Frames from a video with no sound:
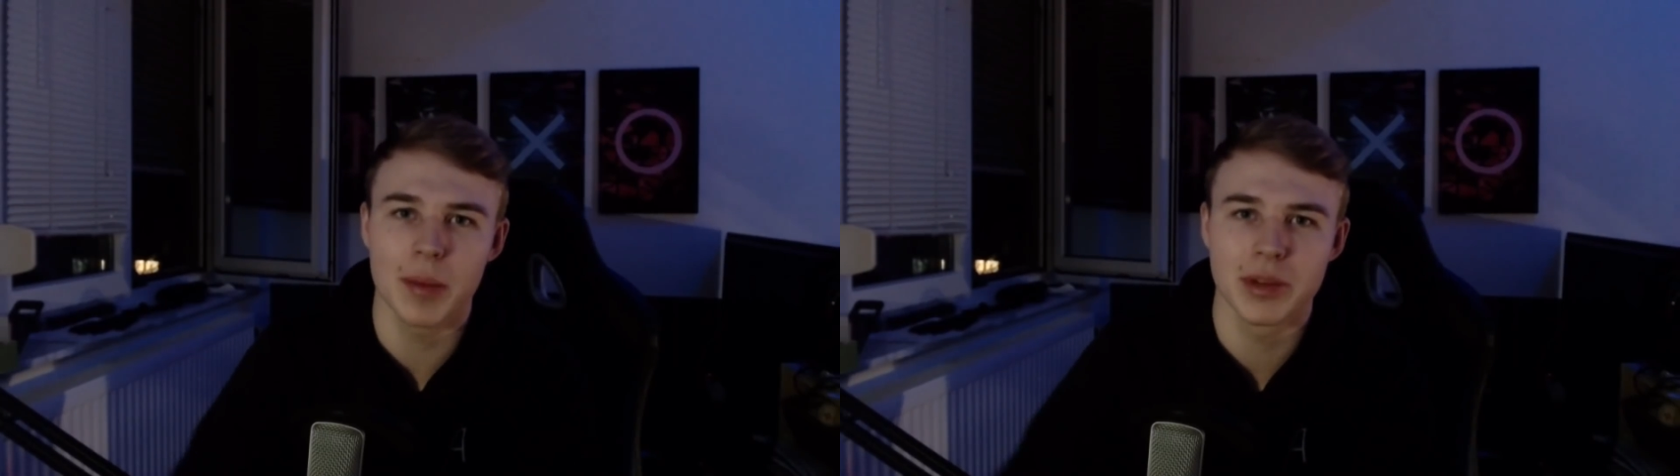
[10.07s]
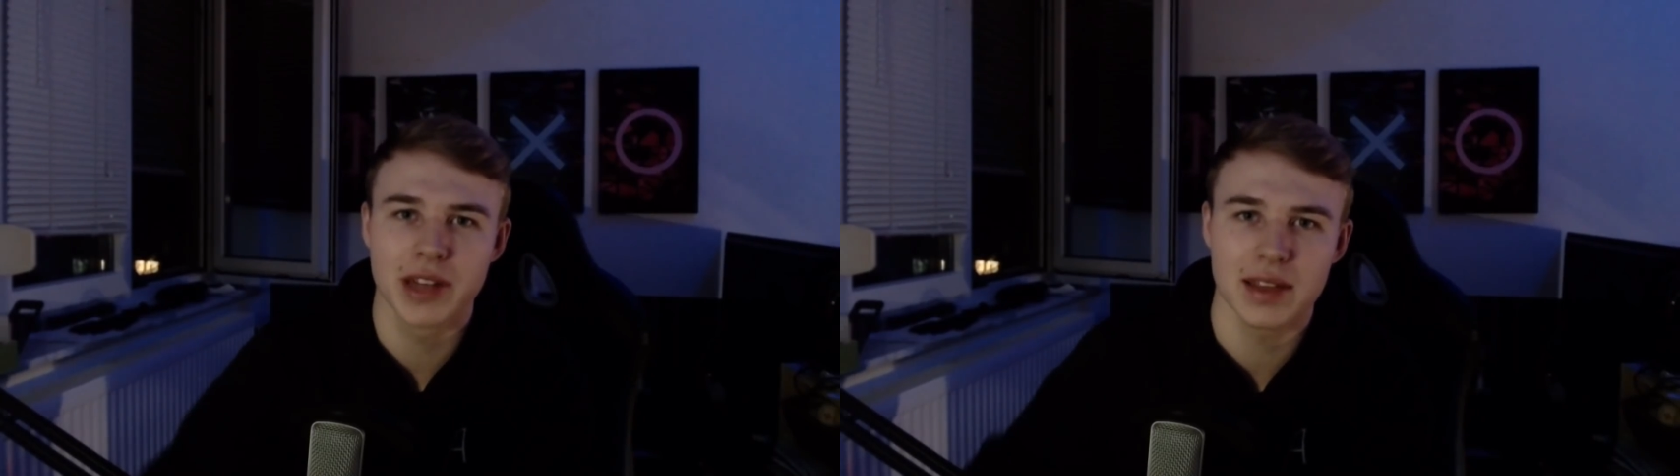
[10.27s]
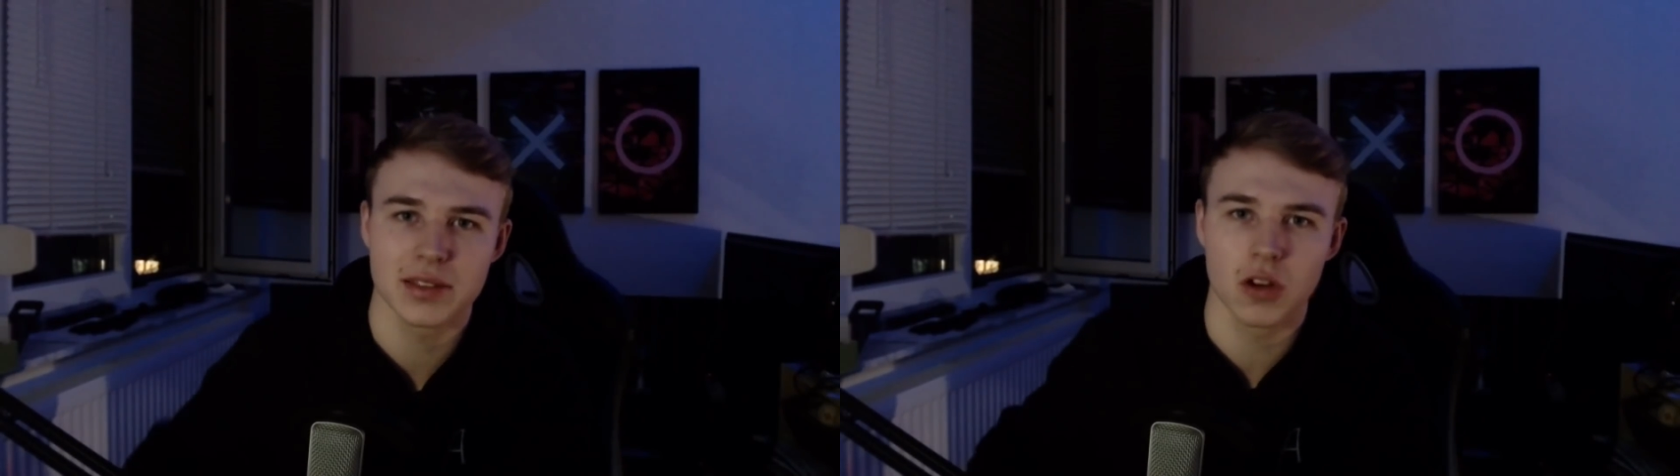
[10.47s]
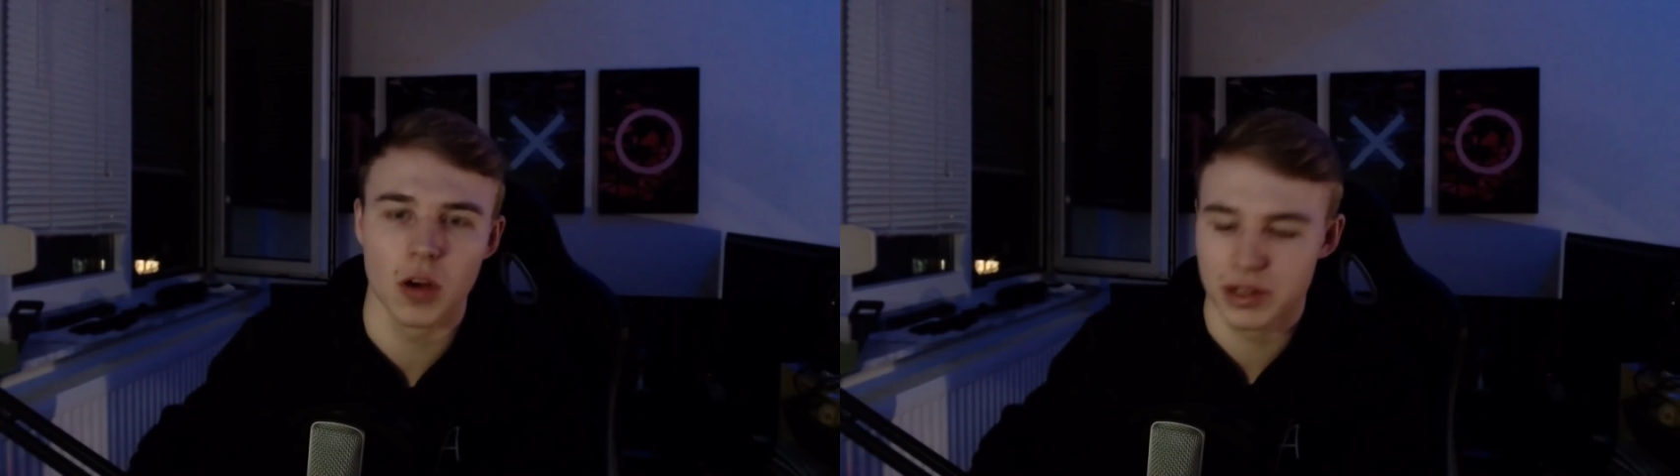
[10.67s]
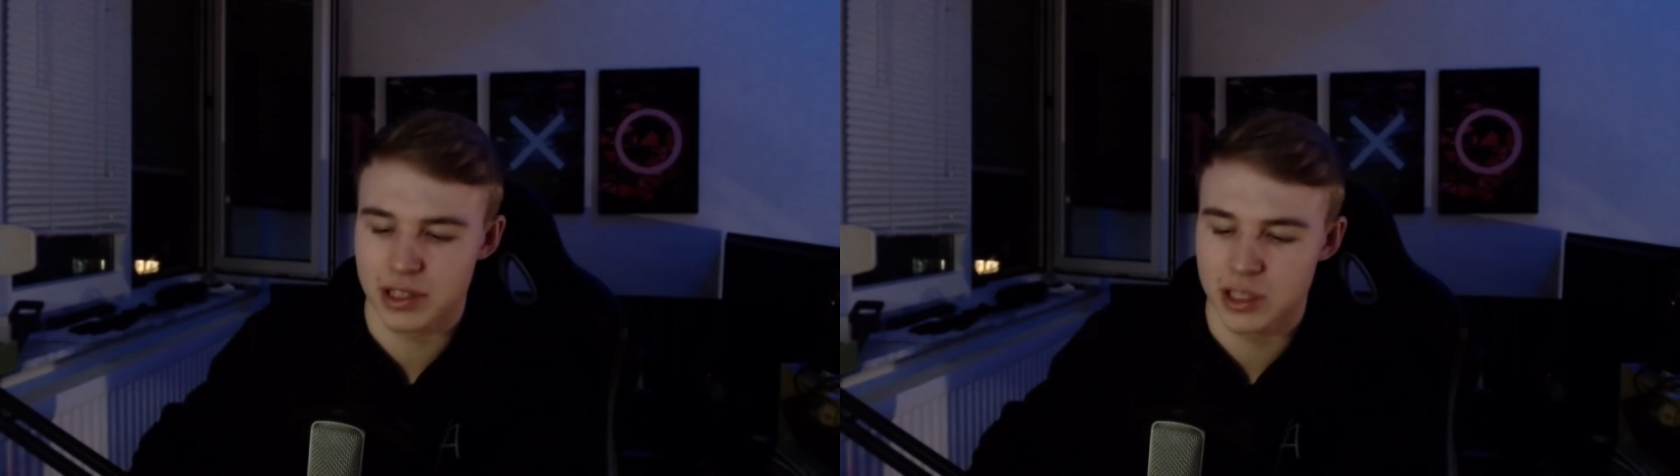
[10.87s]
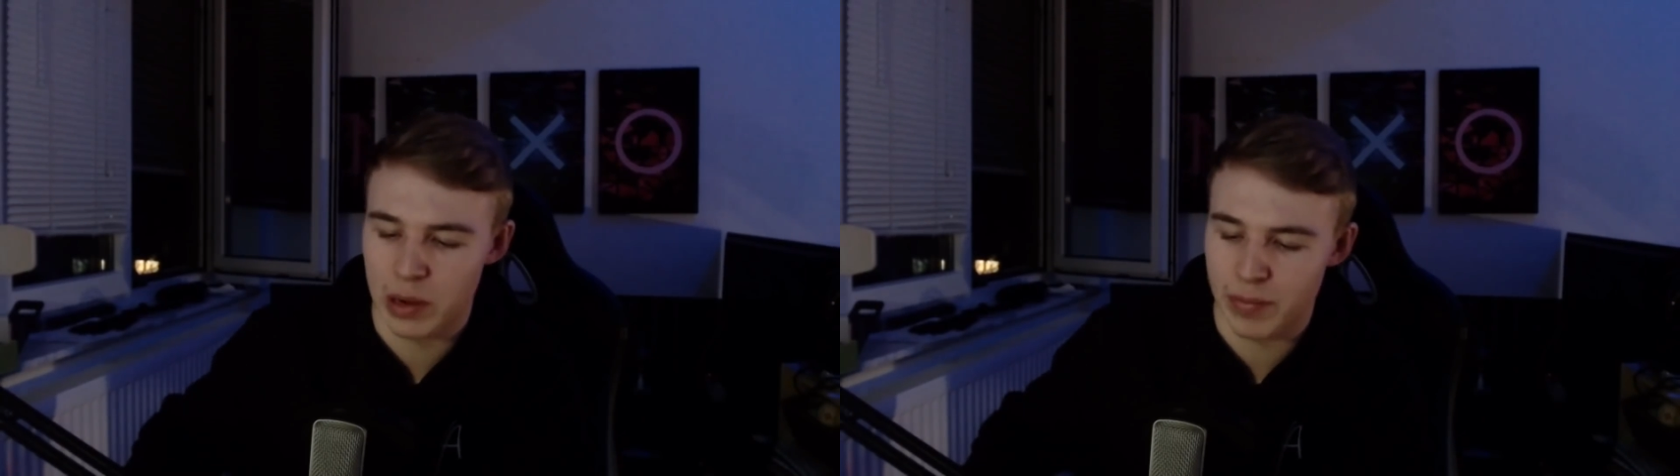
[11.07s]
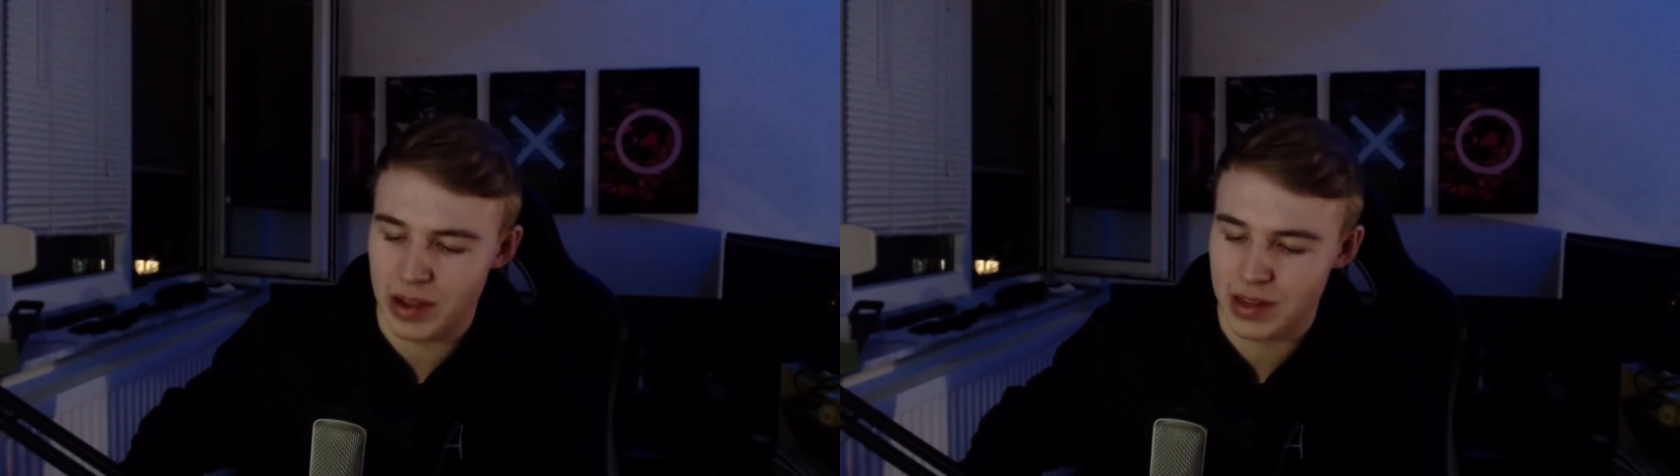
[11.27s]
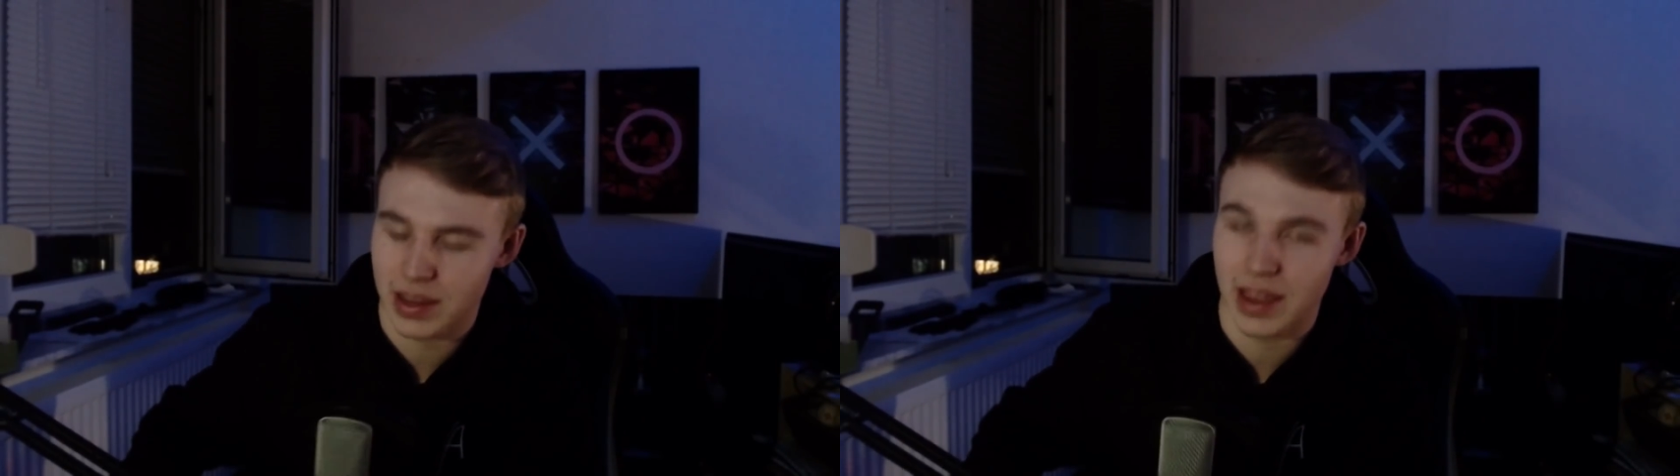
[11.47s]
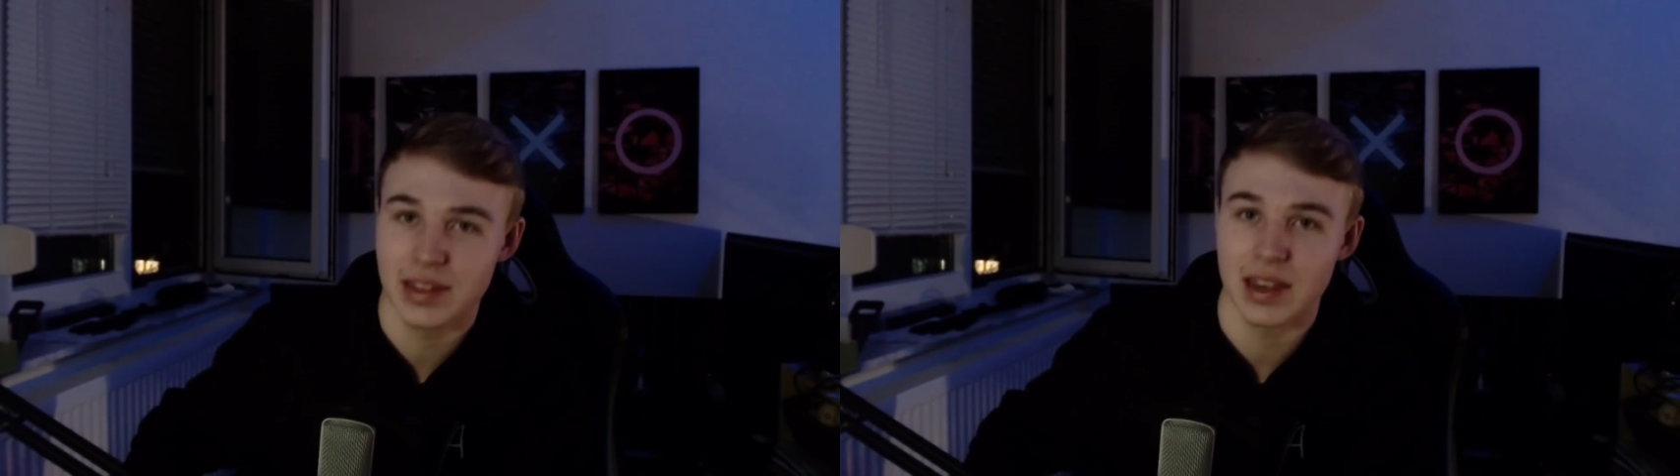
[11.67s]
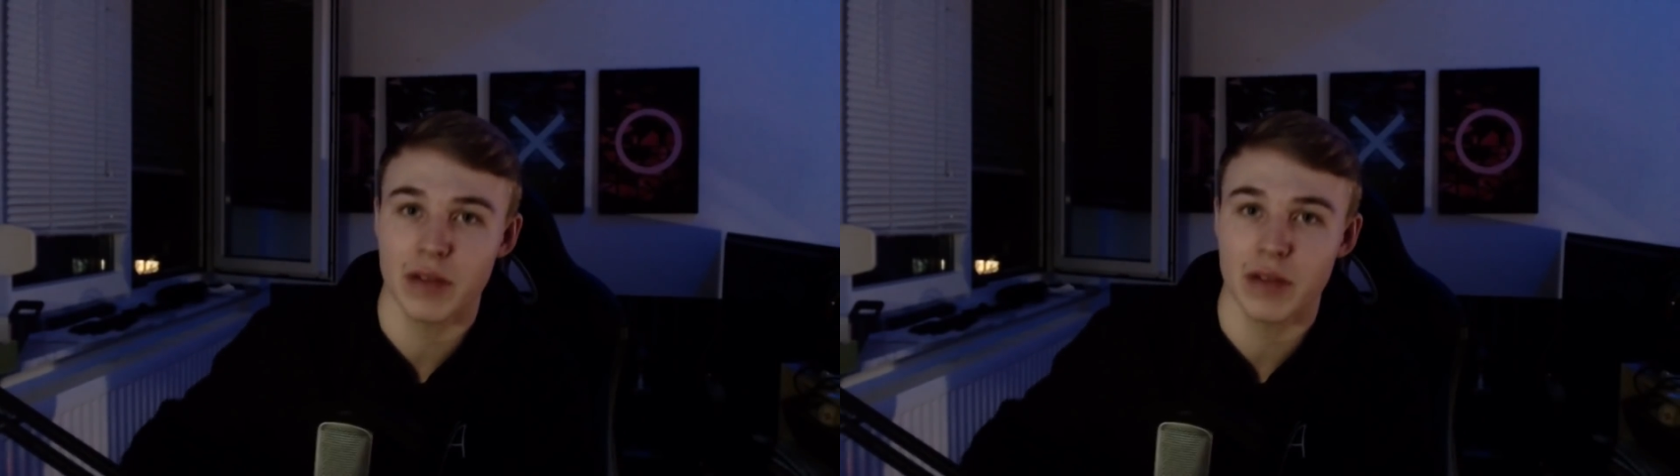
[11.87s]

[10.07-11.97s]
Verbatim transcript: herzlich willkommen zu einem weiteren GTA